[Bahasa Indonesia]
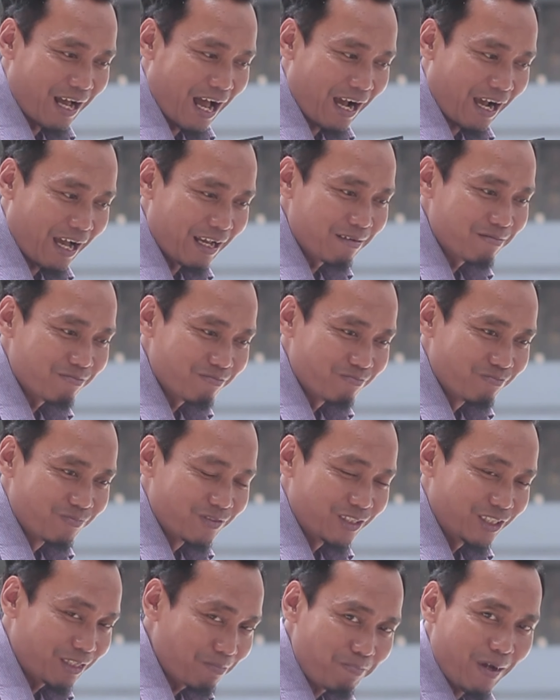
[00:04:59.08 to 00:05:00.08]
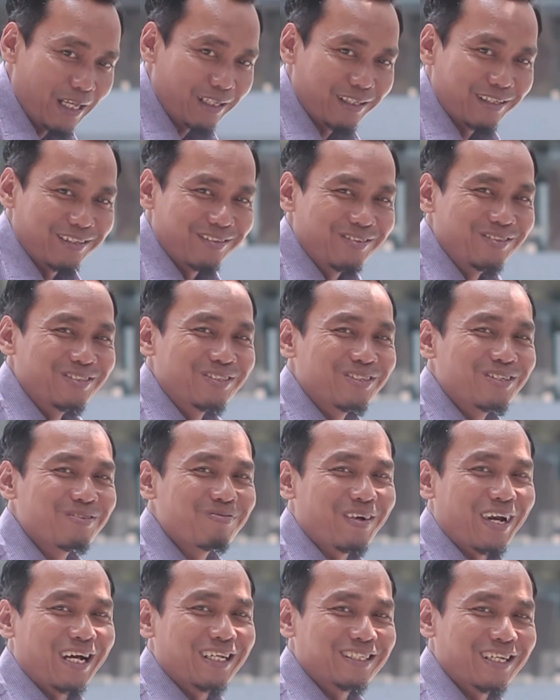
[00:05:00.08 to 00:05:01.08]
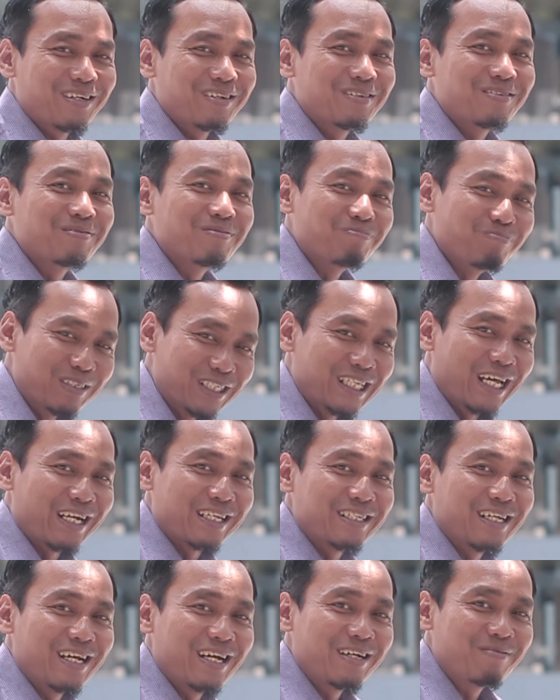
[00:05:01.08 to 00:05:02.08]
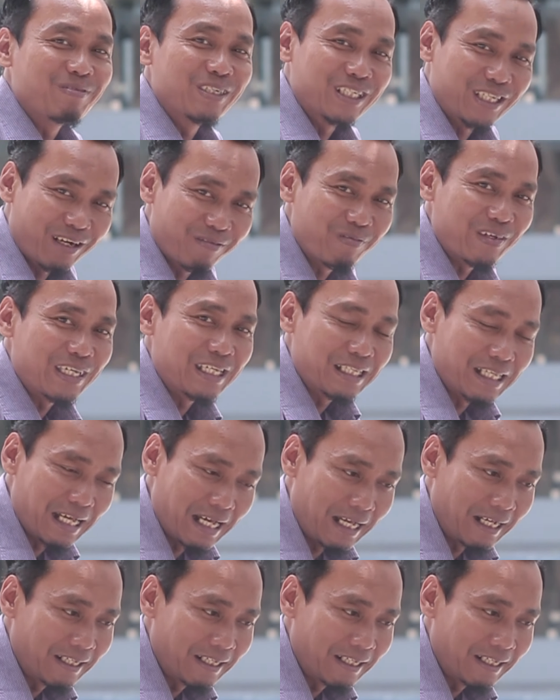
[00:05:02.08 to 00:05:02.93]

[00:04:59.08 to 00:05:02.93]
akan cepat untuk merangsang besarnya Mr. P kita